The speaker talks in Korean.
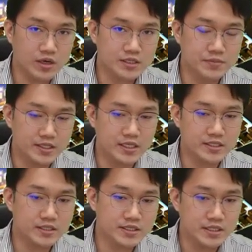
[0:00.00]
금방
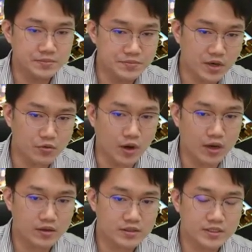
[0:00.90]
이야기했듯이
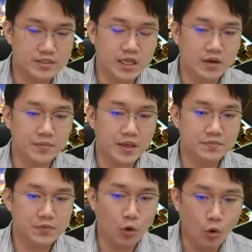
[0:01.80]
인명과 그 다음에
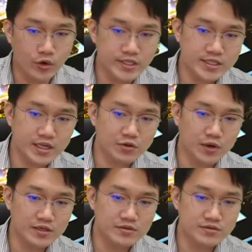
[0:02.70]

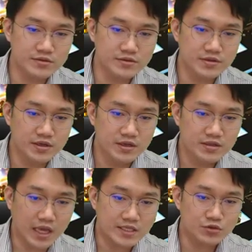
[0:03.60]
코인이라고 하는 것을
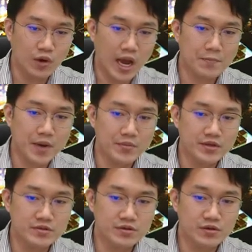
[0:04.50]
다시 또
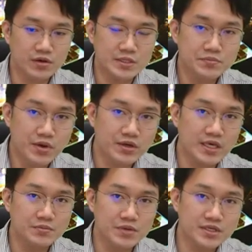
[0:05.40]
합하면은
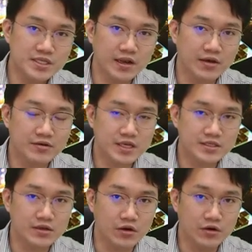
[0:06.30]
인명의 인명이잖아요
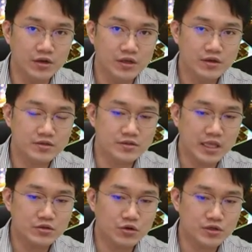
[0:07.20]
사실이요 그래서
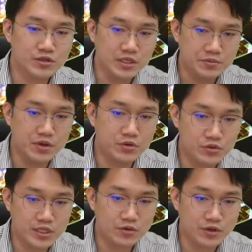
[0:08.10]
네트워크도
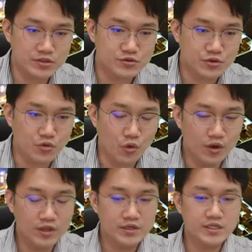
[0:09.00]
인명으로 사용할 수
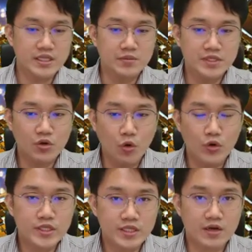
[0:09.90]
있고 그 다음에 이제
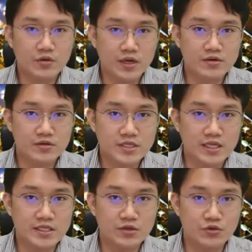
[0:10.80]
코인이라고 하는 것
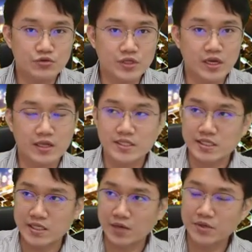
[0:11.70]
자체도 우리가
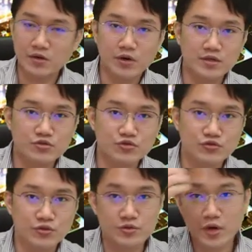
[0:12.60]
지갑이라고 하는
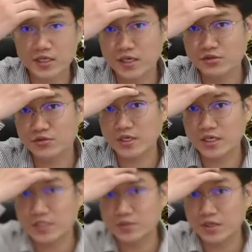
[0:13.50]
주소는 확인할 수가
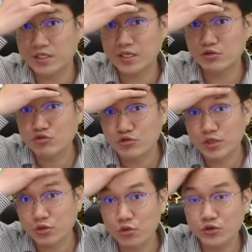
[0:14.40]
있겠지만 그게
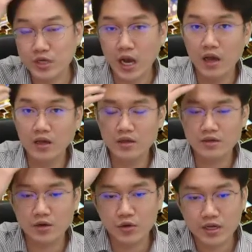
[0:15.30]
누구의 소유인가
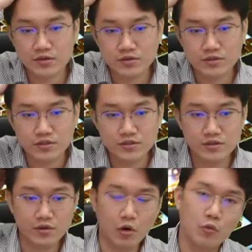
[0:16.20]
라고 하는
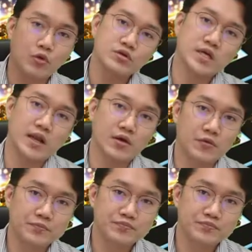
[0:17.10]
것들은 어, 모르잖아요